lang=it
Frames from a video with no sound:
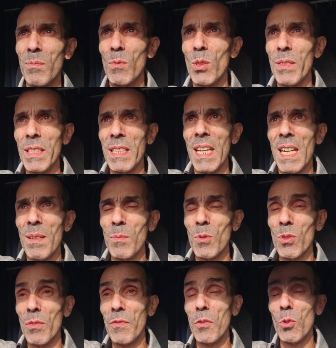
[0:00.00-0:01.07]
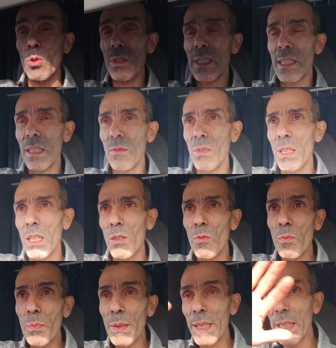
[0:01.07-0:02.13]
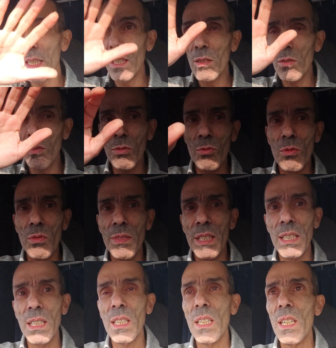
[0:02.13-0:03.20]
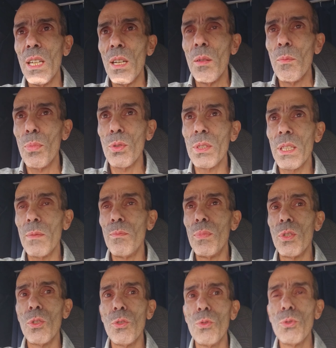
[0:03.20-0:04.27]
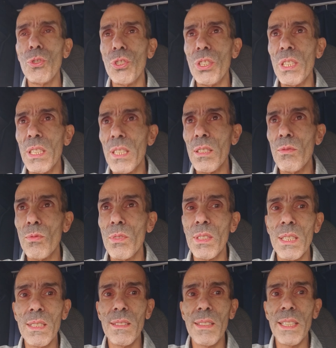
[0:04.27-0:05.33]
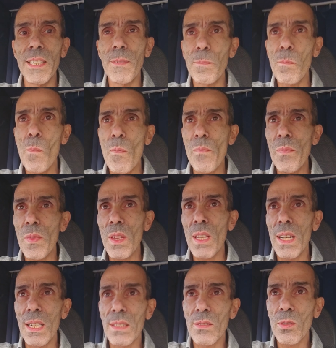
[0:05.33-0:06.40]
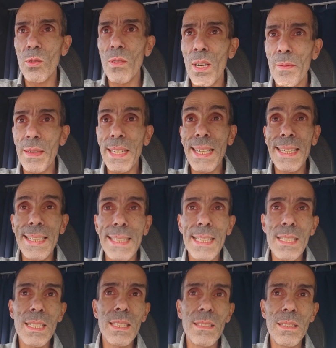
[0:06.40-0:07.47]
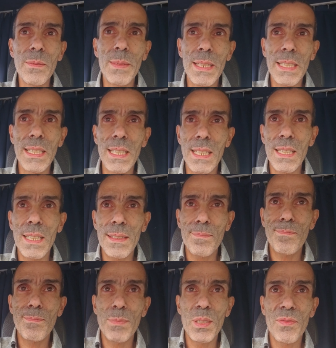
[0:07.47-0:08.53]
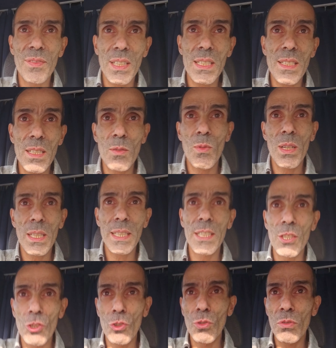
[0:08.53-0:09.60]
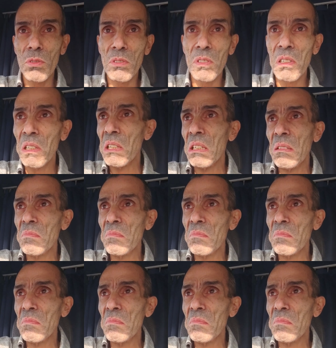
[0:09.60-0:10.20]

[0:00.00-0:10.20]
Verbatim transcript: Ma vediamo, forse quello è un periodo dove potrebbero riuscire tutti e tre a trovare magari una settimanella per farsi qualche giorno.